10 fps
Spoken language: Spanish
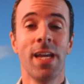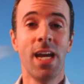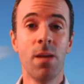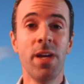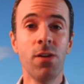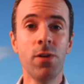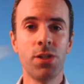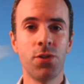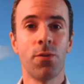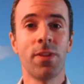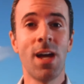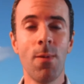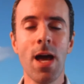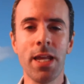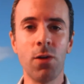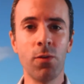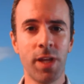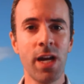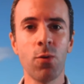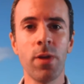El mero hecho de hablar y
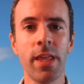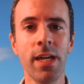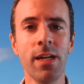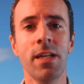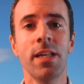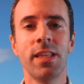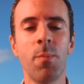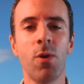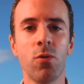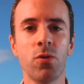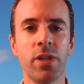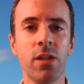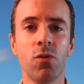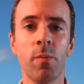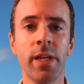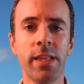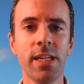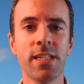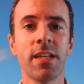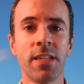contar tu idea te produce en tu
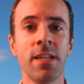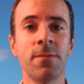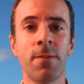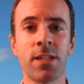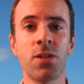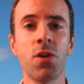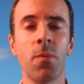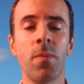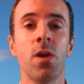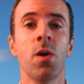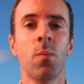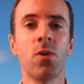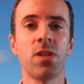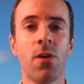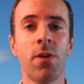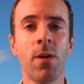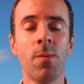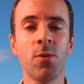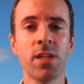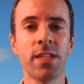mente satisfacción, pues ahora
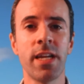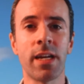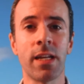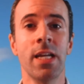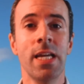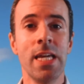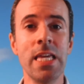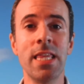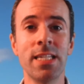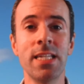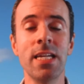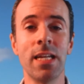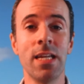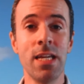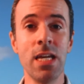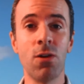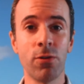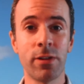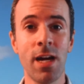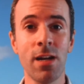vamos a hacer y decir y
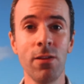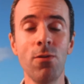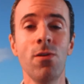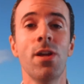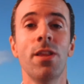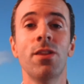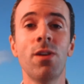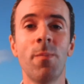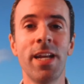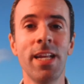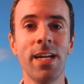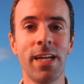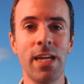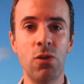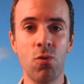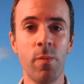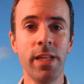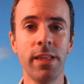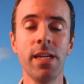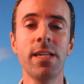contarlo de una manera que en tu
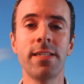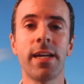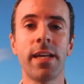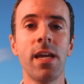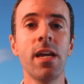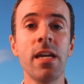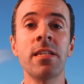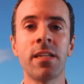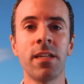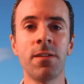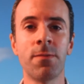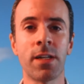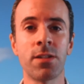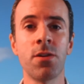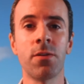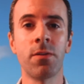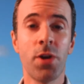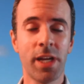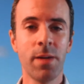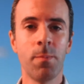mente se cree insatisfacción.
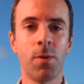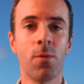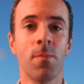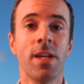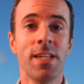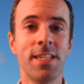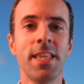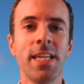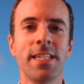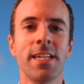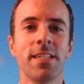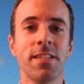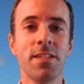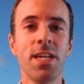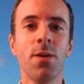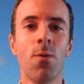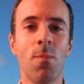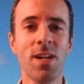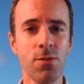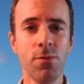Por ejemplo, si dices, llevo
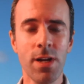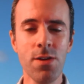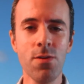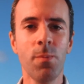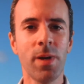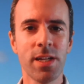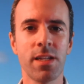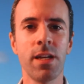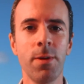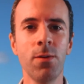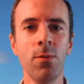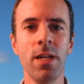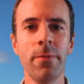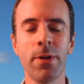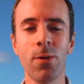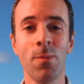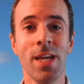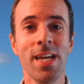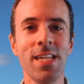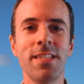más de un año para escribir un libro
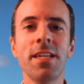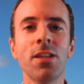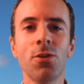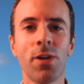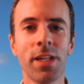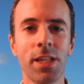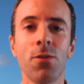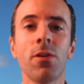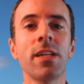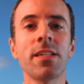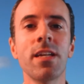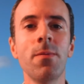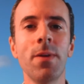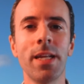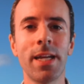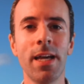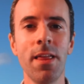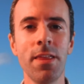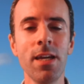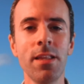y siento que tengo que escribir
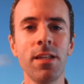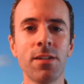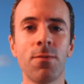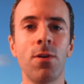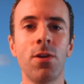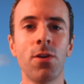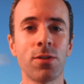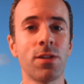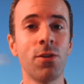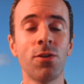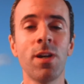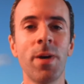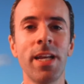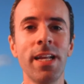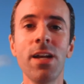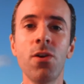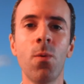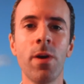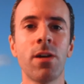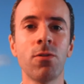cada día 10 folios, de otra manera
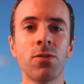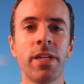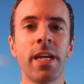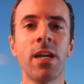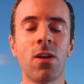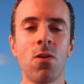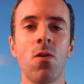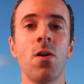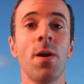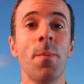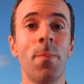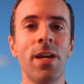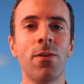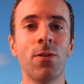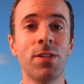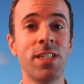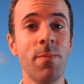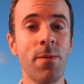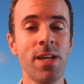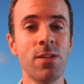no voy a conseguirlo pero si
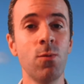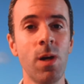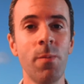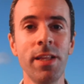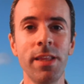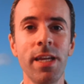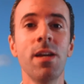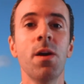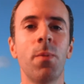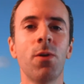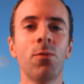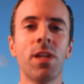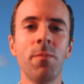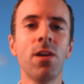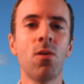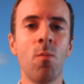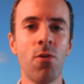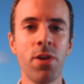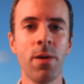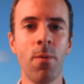me ves nuevamente, pregúntame cómo
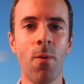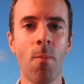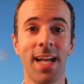lo llevo.